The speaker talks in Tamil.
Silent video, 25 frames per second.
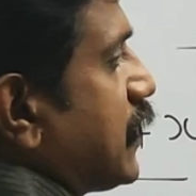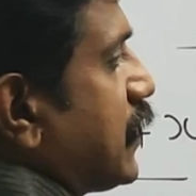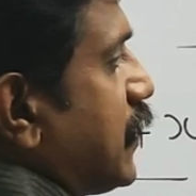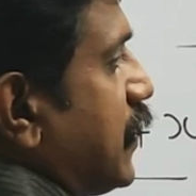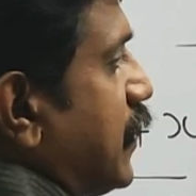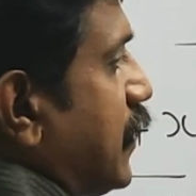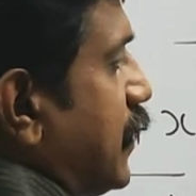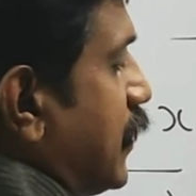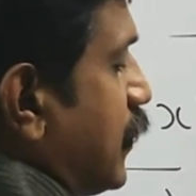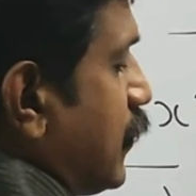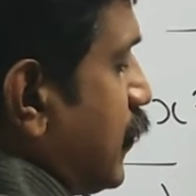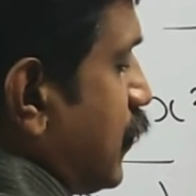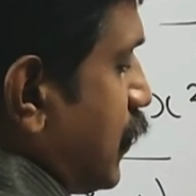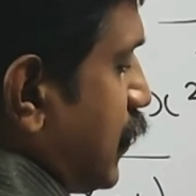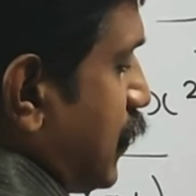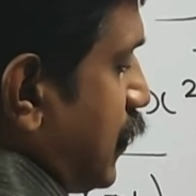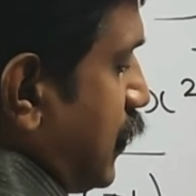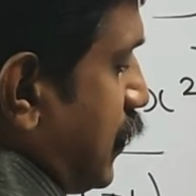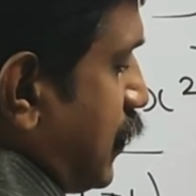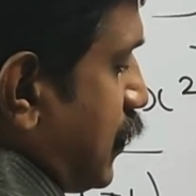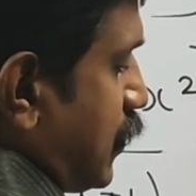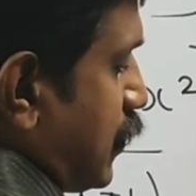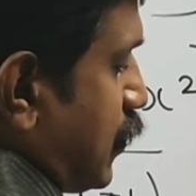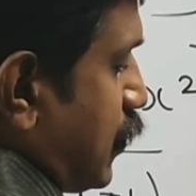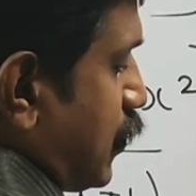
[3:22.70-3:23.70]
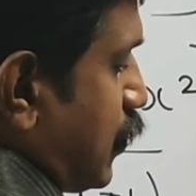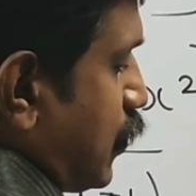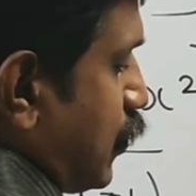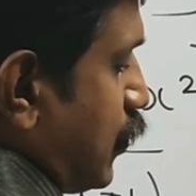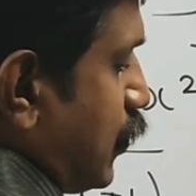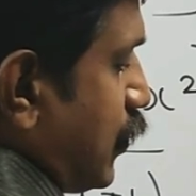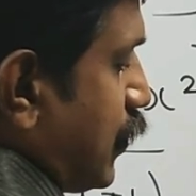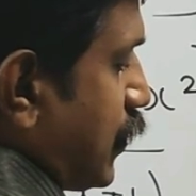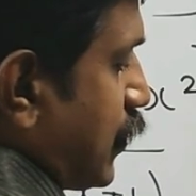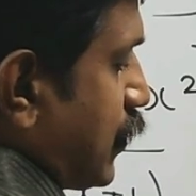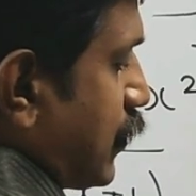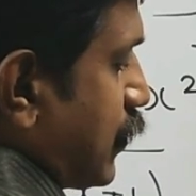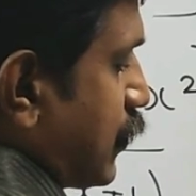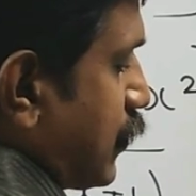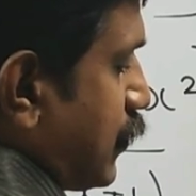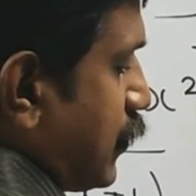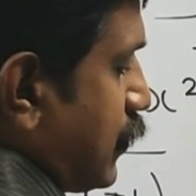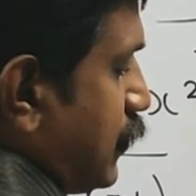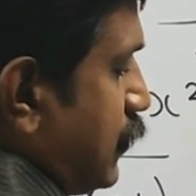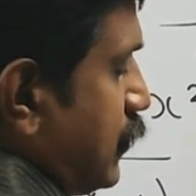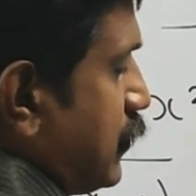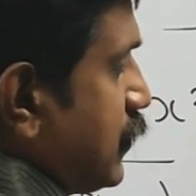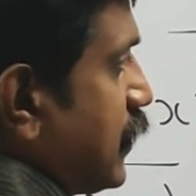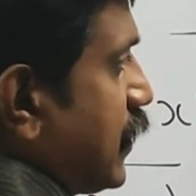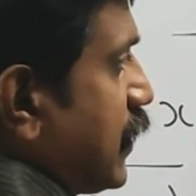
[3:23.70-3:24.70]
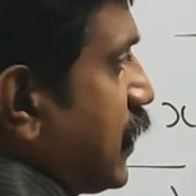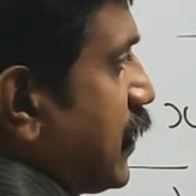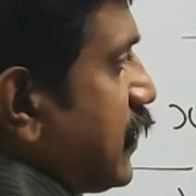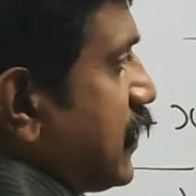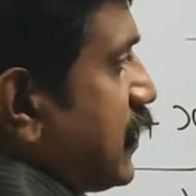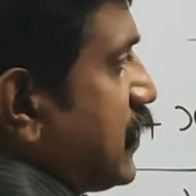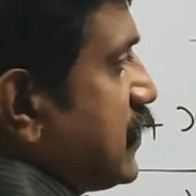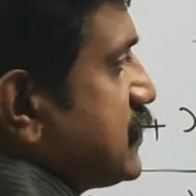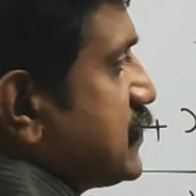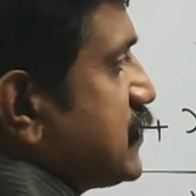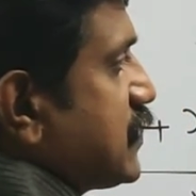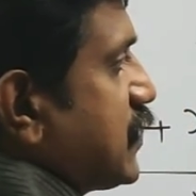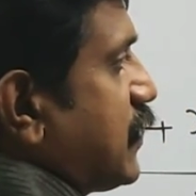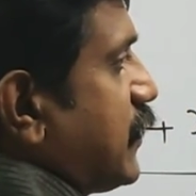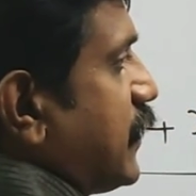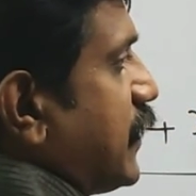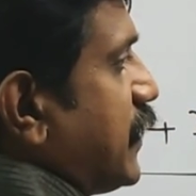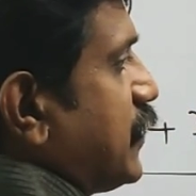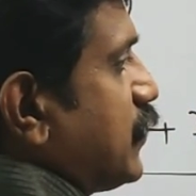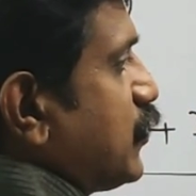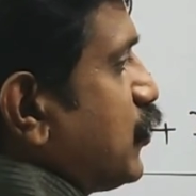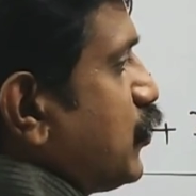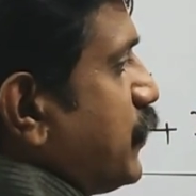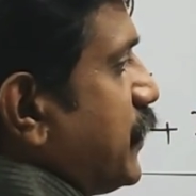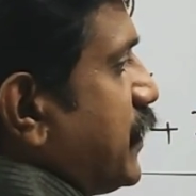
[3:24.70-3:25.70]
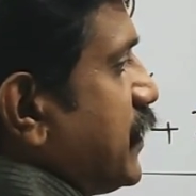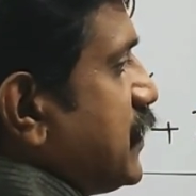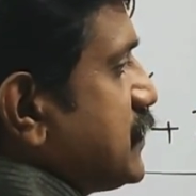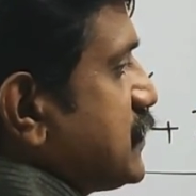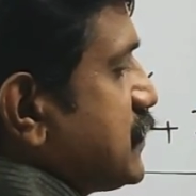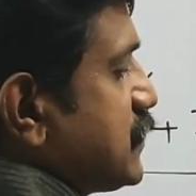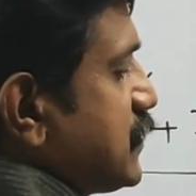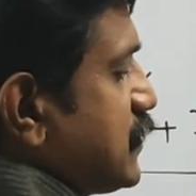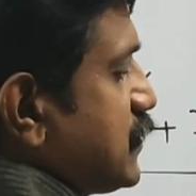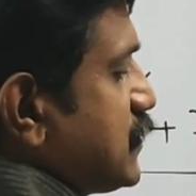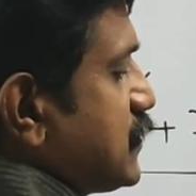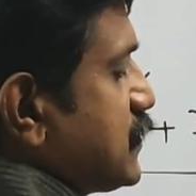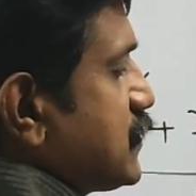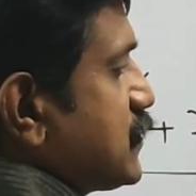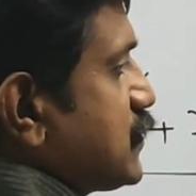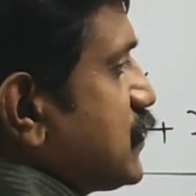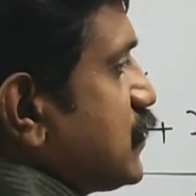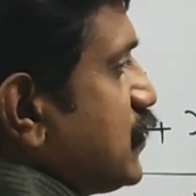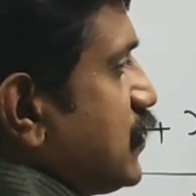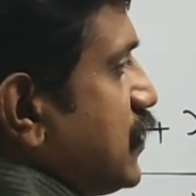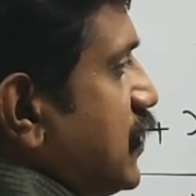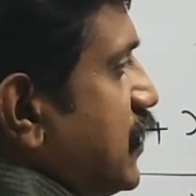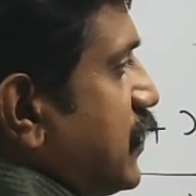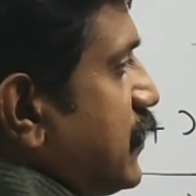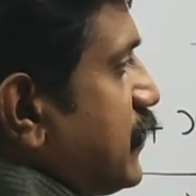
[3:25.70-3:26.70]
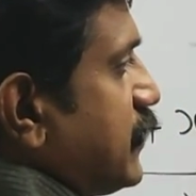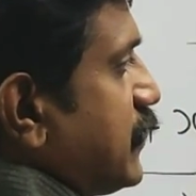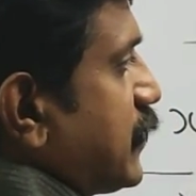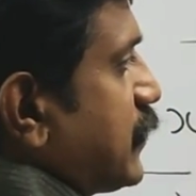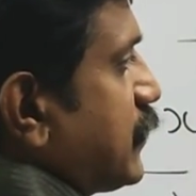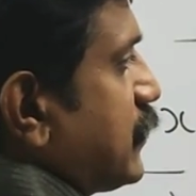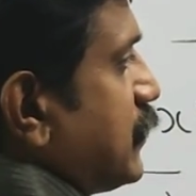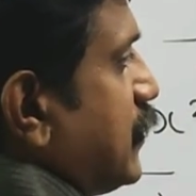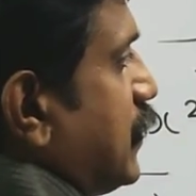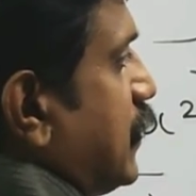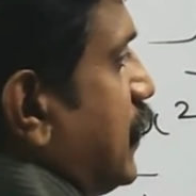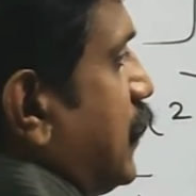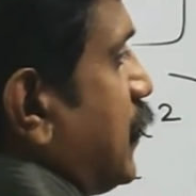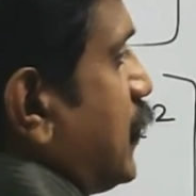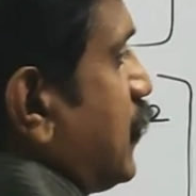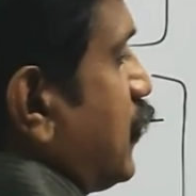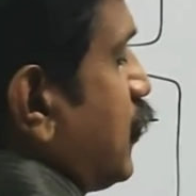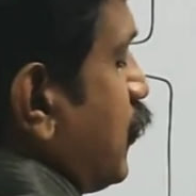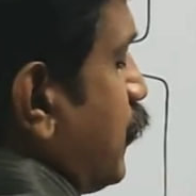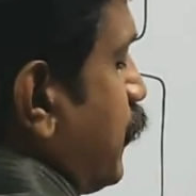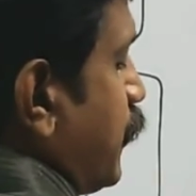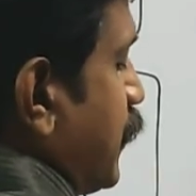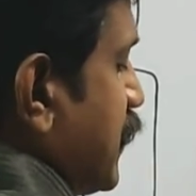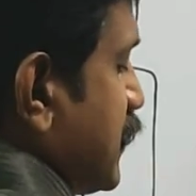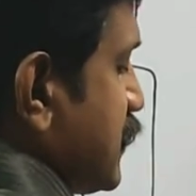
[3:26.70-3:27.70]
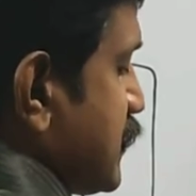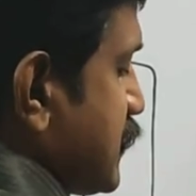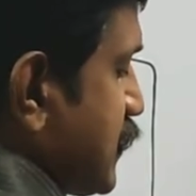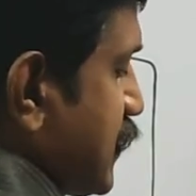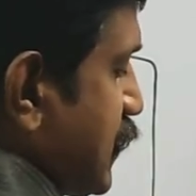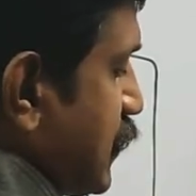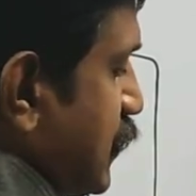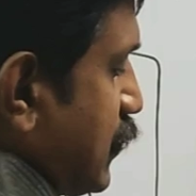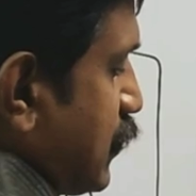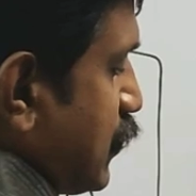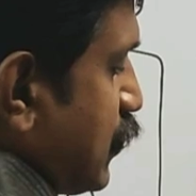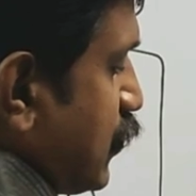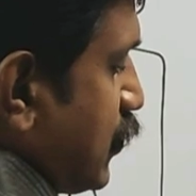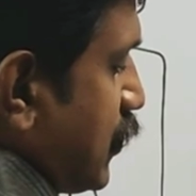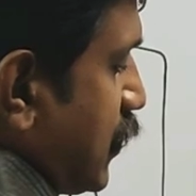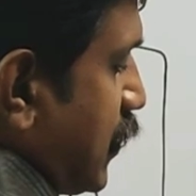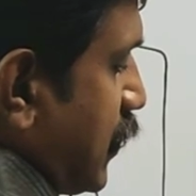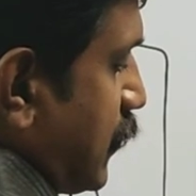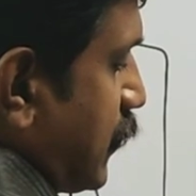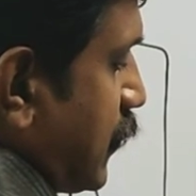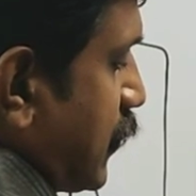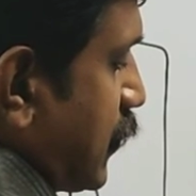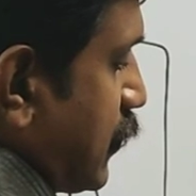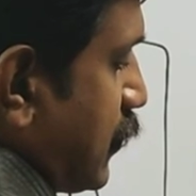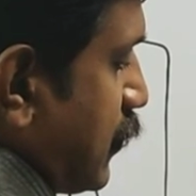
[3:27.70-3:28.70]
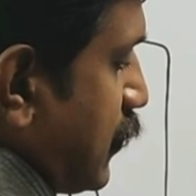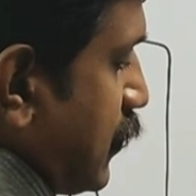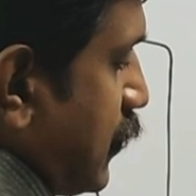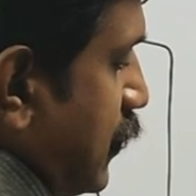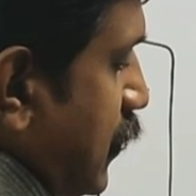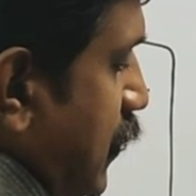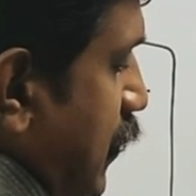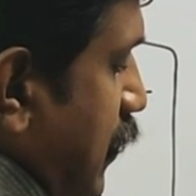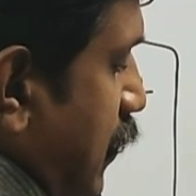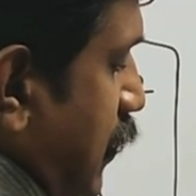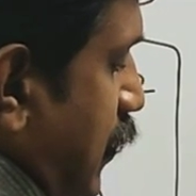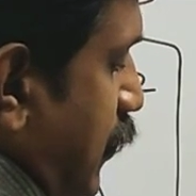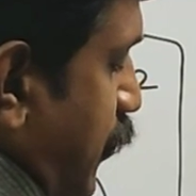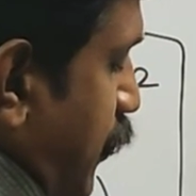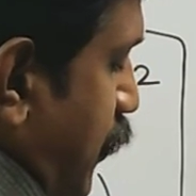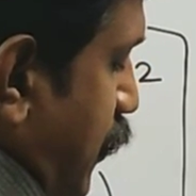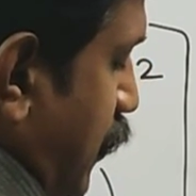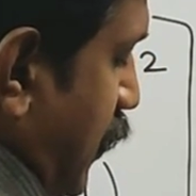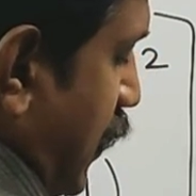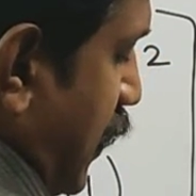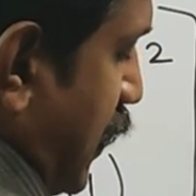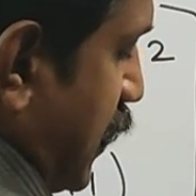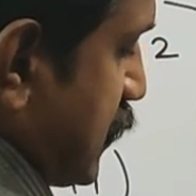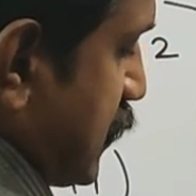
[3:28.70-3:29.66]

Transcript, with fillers: கீழே ஒரு டூ இருக்கும் ஏன்னா இதெல்லாம் ஜீரோ வேணும் டூ மைனஸ் ஜீரோ டூ தானே வரும் டூ ப்ளஸ் ஜீரோ டூ தான் வரும் அப்போ யுவர்